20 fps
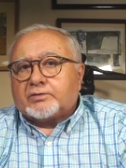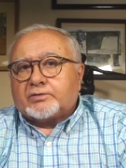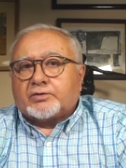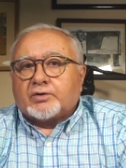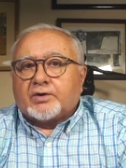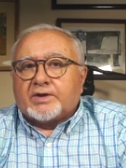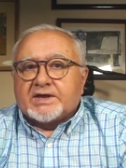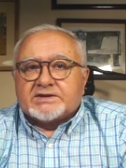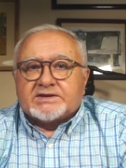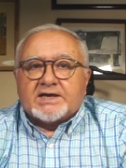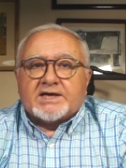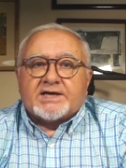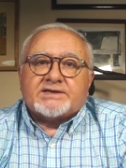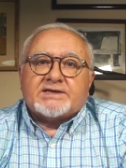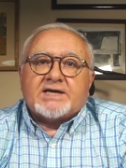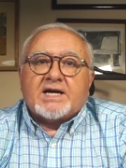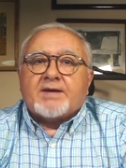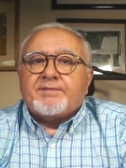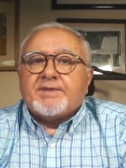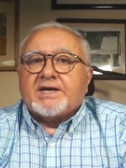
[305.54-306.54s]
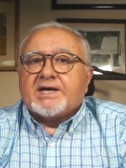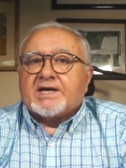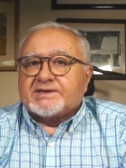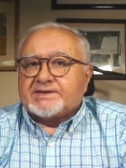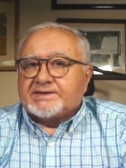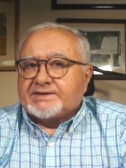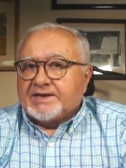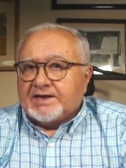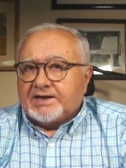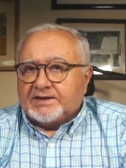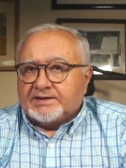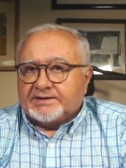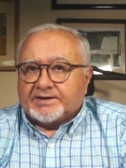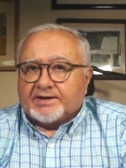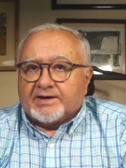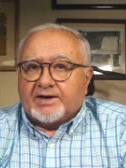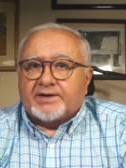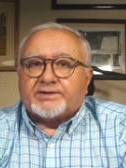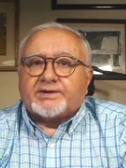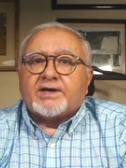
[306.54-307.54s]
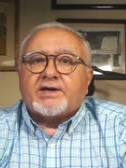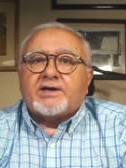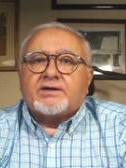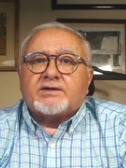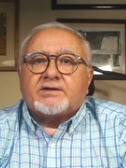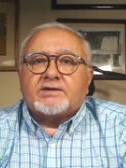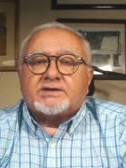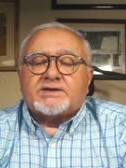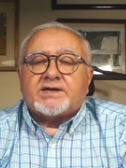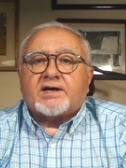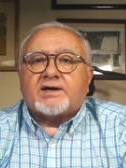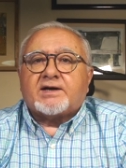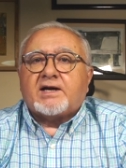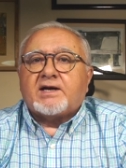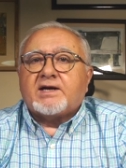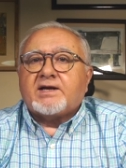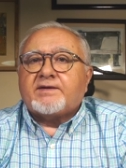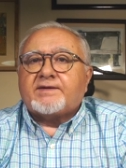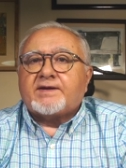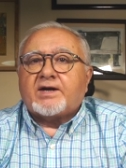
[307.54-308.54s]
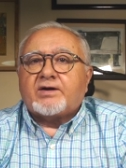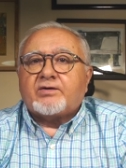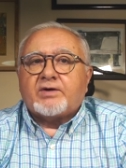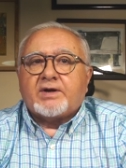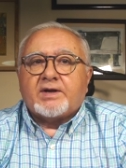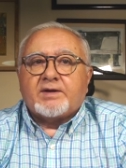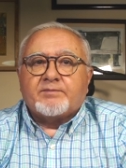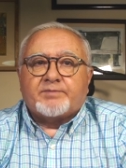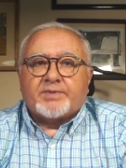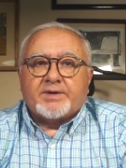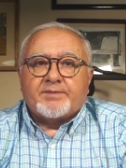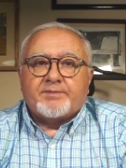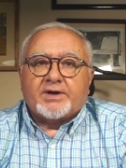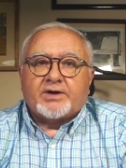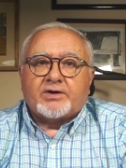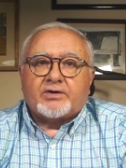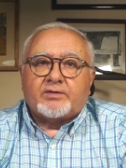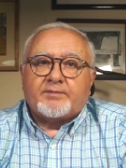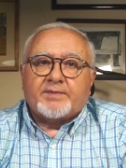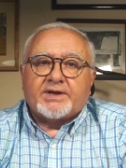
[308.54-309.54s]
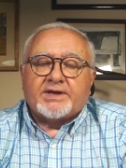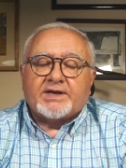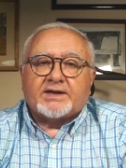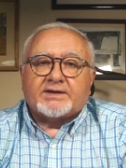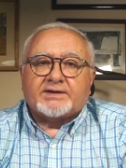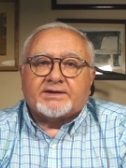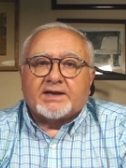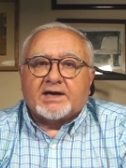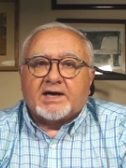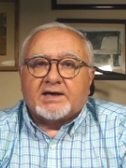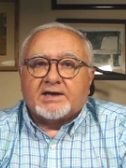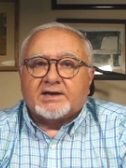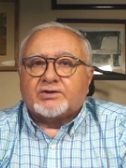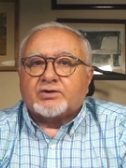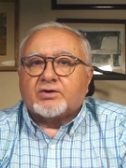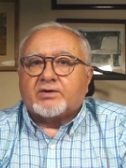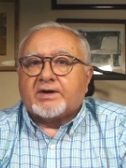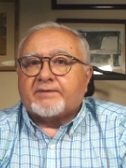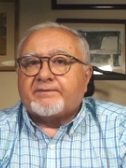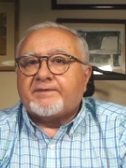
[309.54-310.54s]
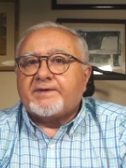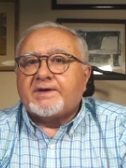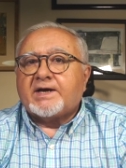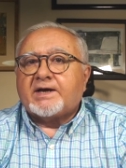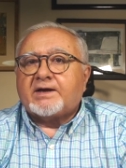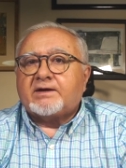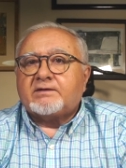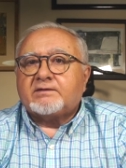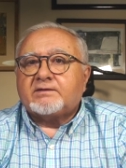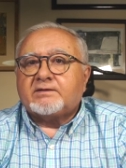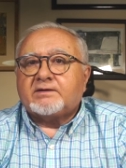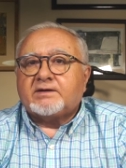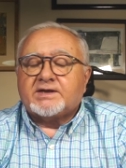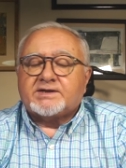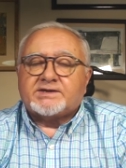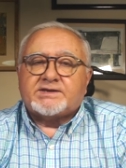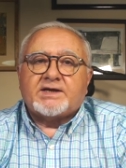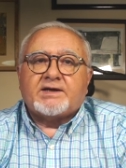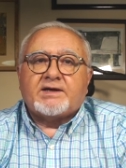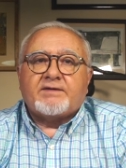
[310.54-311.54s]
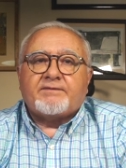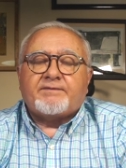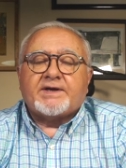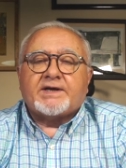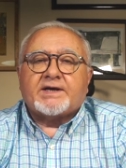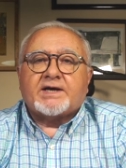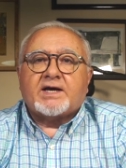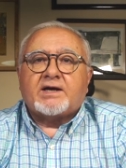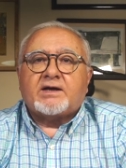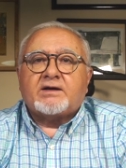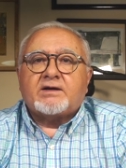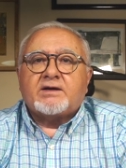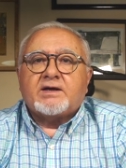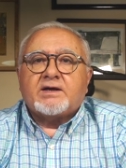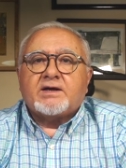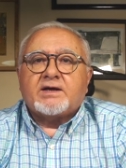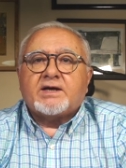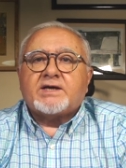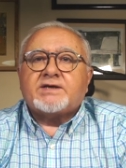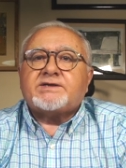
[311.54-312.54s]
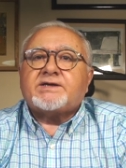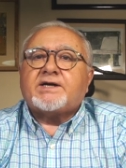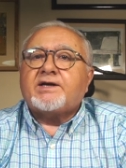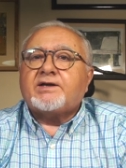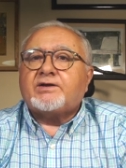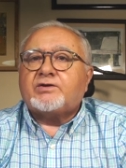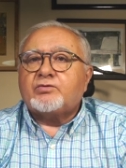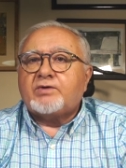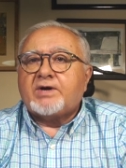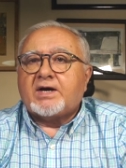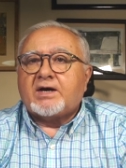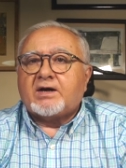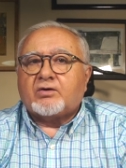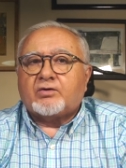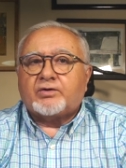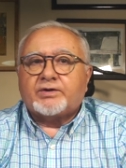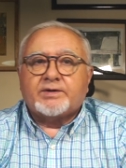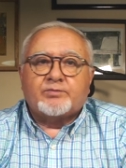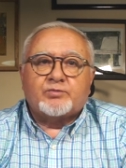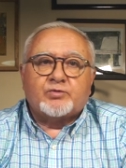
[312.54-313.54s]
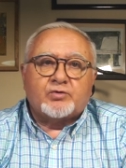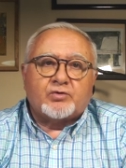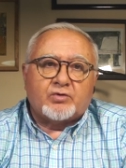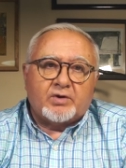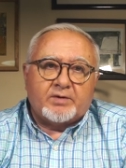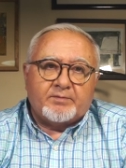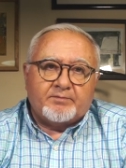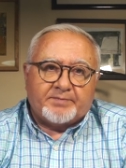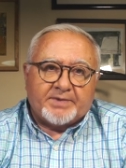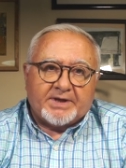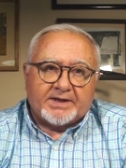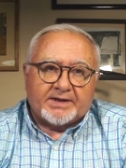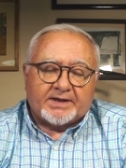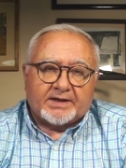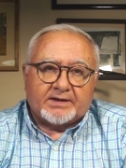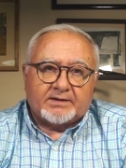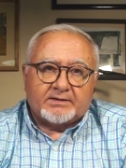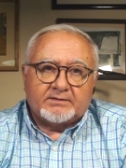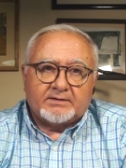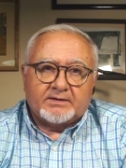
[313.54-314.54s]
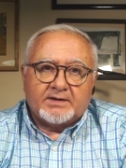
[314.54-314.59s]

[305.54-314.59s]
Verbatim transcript: Todas las láminas del traté se realizaron e imprimieron mediante la litografía, que significa escritura o dibujo en piedra.